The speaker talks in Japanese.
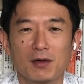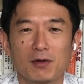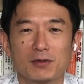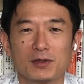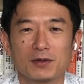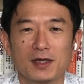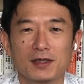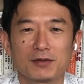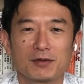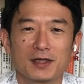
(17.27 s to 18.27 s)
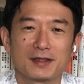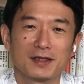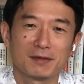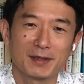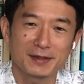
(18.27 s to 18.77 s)
本を読んで紹介して
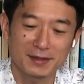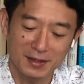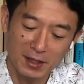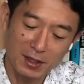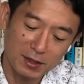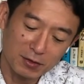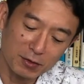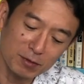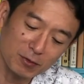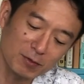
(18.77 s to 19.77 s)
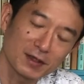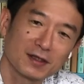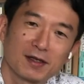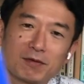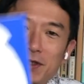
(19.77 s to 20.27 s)
いきます。今日読む本はですねこ